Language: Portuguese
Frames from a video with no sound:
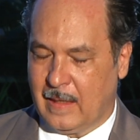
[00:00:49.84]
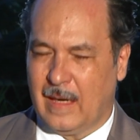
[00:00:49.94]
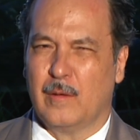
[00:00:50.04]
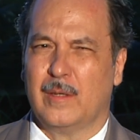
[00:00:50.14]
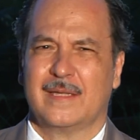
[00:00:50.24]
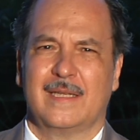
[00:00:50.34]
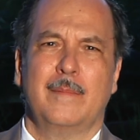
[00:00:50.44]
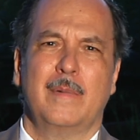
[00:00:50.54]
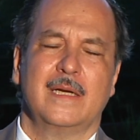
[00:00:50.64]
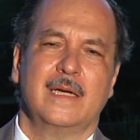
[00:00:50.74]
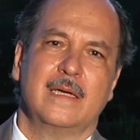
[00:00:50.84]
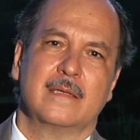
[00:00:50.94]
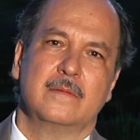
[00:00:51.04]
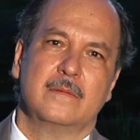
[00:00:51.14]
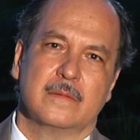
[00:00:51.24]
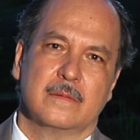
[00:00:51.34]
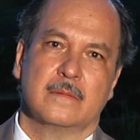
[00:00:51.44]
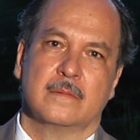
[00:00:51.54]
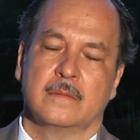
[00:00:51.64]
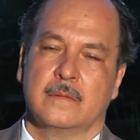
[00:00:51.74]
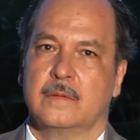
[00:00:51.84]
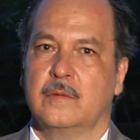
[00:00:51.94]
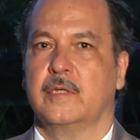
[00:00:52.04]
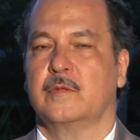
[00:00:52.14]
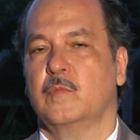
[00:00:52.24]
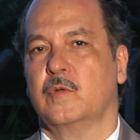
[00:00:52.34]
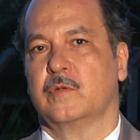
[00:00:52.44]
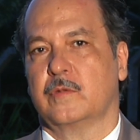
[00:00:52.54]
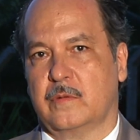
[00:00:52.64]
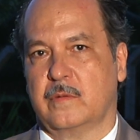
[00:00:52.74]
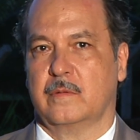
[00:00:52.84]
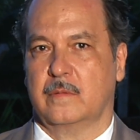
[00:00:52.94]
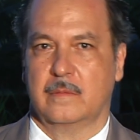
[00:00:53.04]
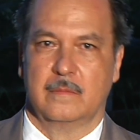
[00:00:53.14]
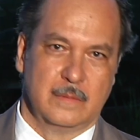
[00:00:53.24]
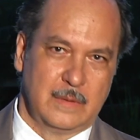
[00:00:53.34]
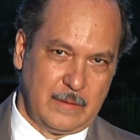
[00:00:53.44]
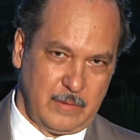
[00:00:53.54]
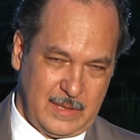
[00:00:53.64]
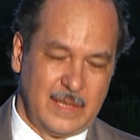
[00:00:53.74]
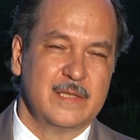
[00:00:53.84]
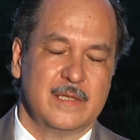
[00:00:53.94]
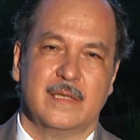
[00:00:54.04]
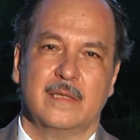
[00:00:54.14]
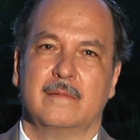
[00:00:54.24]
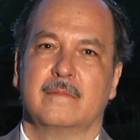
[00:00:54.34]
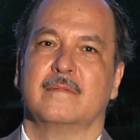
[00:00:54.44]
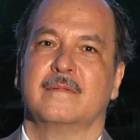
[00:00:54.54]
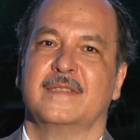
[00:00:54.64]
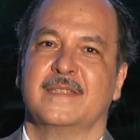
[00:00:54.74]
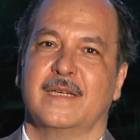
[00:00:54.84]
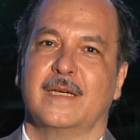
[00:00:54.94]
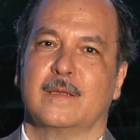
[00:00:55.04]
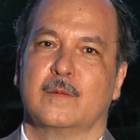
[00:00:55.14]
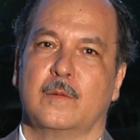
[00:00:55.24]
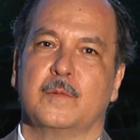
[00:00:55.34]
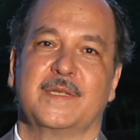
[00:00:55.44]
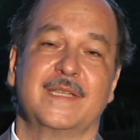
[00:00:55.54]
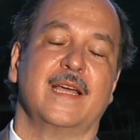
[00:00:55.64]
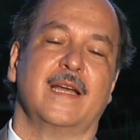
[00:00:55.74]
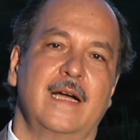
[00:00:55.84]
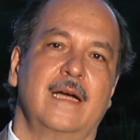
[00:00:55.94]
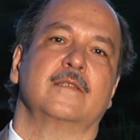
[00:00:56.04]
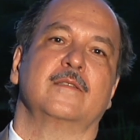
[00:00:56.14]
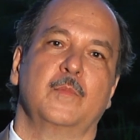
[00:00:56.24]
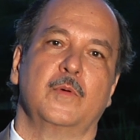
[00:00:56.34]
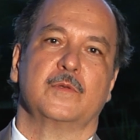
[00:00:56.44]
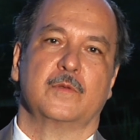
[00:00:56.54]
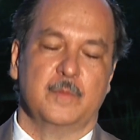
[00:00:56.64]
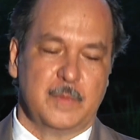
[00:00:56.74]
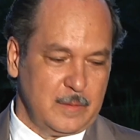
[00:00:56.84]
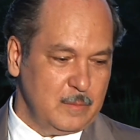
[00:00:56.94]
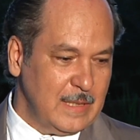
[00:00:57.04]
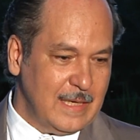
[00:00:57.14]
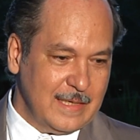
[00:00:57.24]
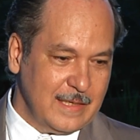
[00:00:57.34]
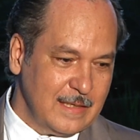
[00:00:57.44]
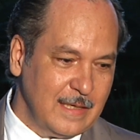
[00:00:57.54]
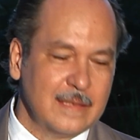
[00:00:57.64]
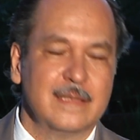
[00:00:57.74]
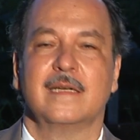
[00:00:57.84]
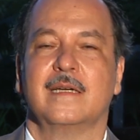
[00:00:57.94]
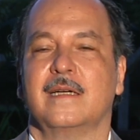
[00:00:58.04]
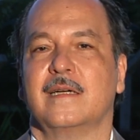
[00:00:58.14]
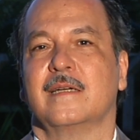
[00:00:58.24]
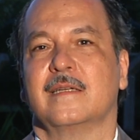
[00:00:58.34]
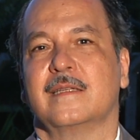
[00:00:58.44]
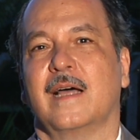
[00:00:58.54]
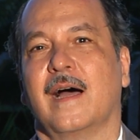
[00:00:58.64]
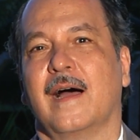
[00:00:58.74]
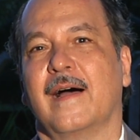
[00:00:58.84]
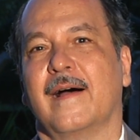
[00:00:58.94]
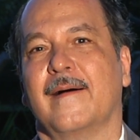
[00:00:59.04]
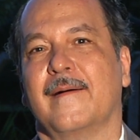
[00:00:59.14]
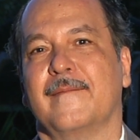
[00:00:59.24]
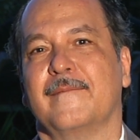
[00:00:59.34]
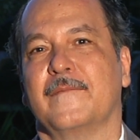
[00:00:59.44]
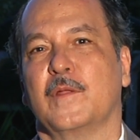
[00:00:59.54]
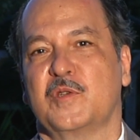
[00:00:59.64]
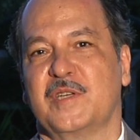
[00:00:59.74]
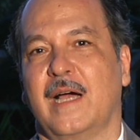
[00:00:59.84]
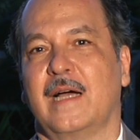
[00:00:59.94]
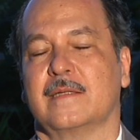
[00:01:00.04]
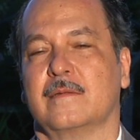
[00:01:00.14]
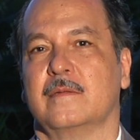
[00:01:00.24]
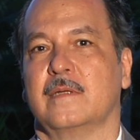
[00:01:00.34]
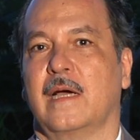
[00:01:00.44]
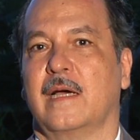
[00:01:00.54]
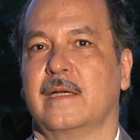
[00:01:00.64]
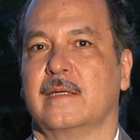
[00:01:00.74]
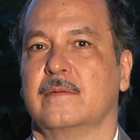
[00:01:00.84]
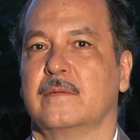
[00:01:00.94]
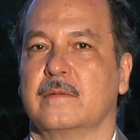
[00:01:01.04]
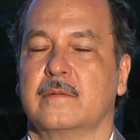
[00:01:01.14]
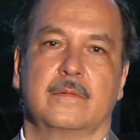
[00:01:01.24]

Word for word: Agora, trabalhar com dois monstros da nossa região, né, considerados monstros mesmo na área da, da do teatro, na área do, do,